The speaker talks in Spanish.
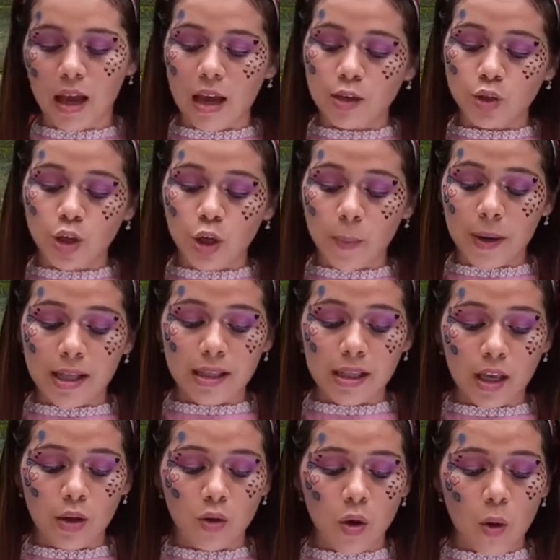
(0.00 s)

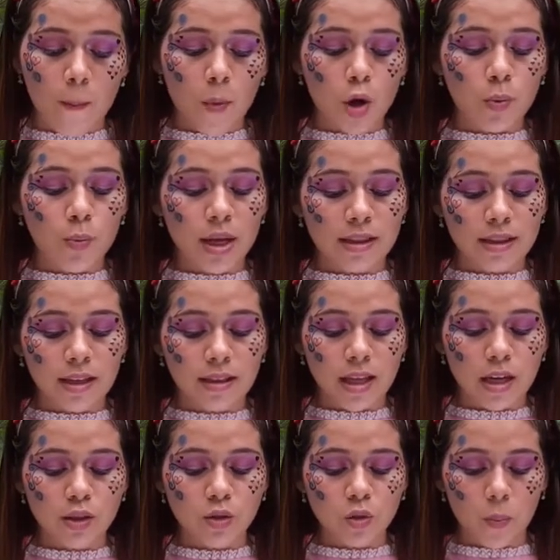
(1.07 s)
Sorprendido, volvió a
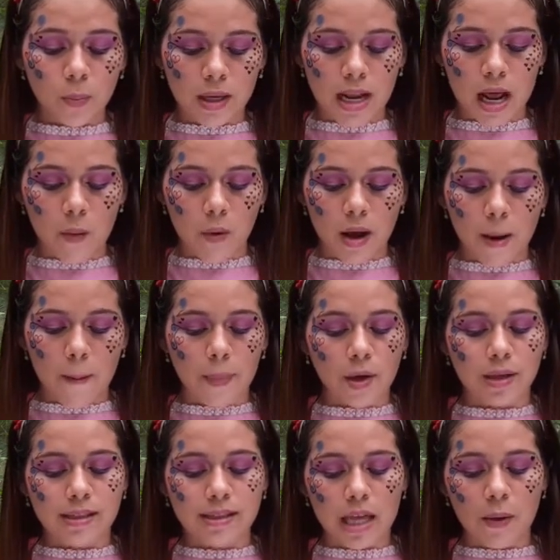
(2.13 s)
intentar escupir agua,
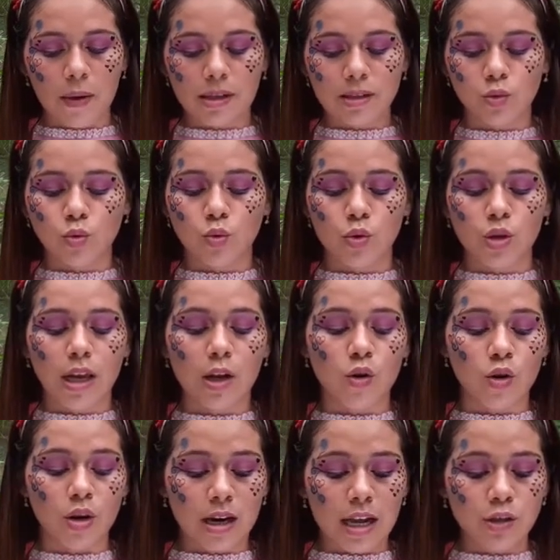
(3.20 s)
pero esta vez
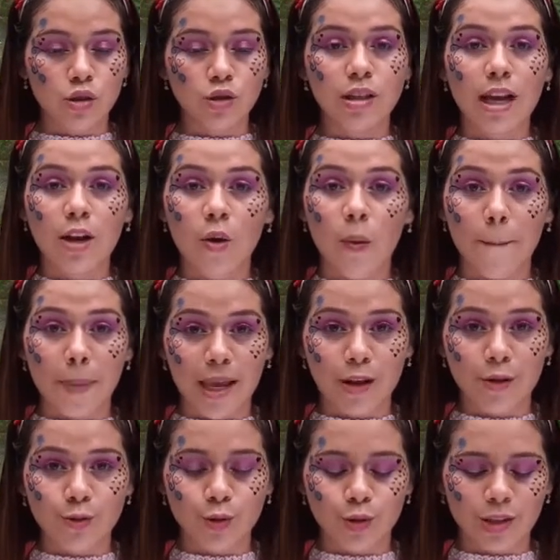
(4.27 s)
surgieron rayos que
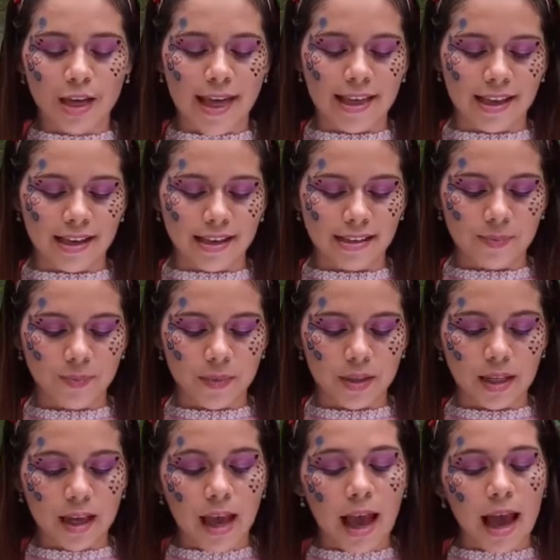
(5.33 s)
rompieron sus cadenas.
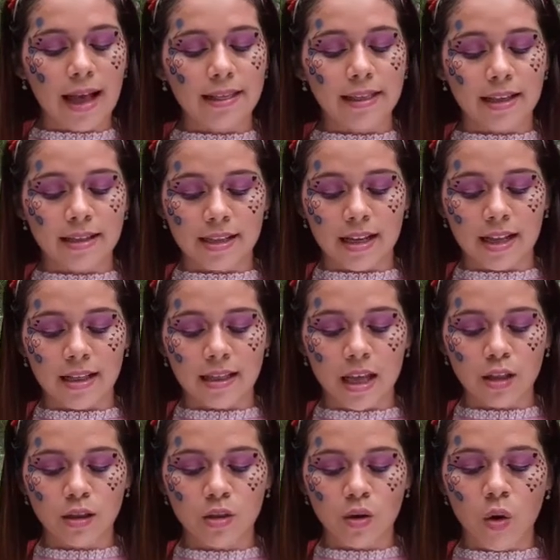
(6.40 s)
Al tercer
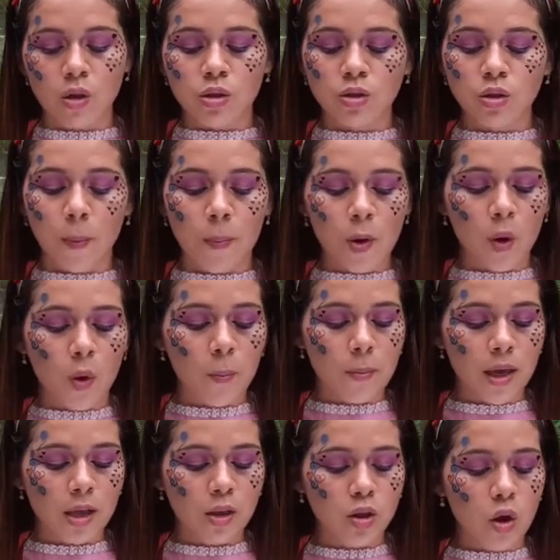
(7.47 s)
intento, sopló un
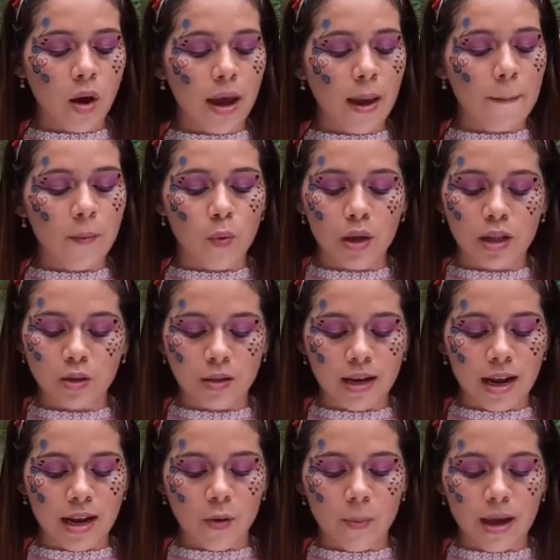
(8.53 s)
viento envuelto en
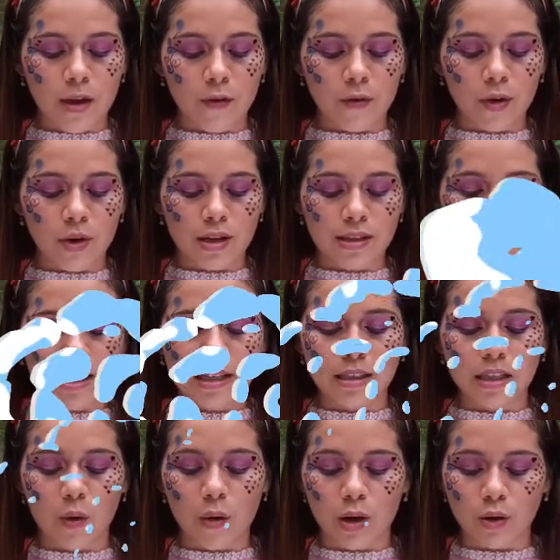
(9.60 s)
aroma de flores que
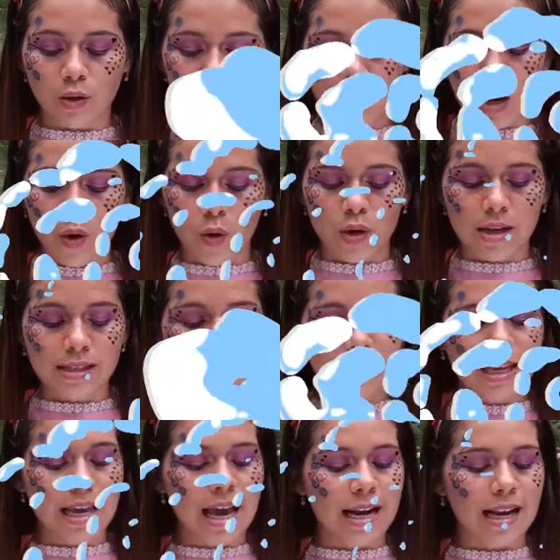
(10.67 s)
secó a los dragones
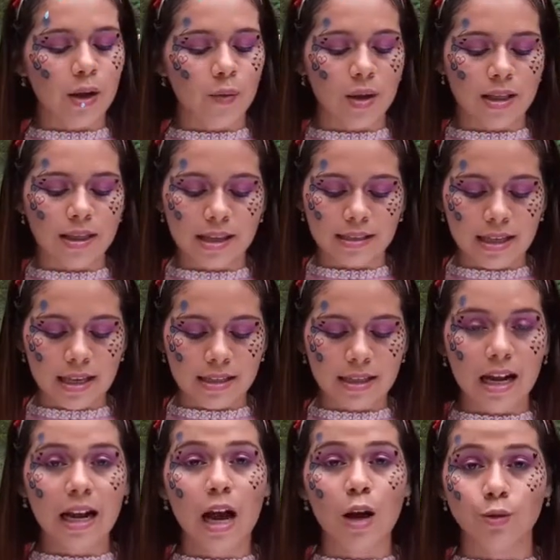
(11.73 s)
y arregló el
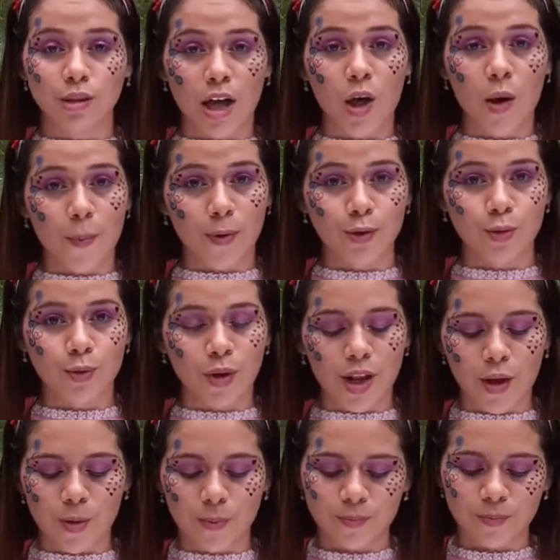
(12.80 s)
desastre causado por su río.